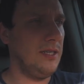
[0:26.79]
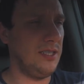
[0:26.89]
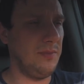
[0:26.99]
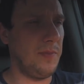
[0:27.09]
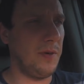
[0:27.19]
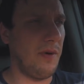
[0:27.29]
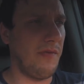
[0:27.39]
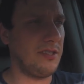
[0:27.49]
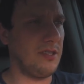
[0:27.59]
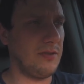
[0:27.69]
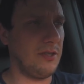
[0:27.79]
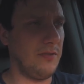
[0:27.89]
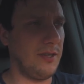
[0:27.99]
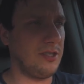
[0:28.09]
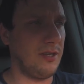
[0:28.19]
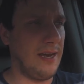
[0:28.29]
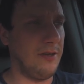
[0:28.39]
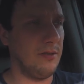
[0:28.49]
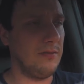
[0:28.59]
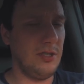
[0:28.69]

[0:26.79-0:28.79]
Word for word: żeby próbować rozładować to rano.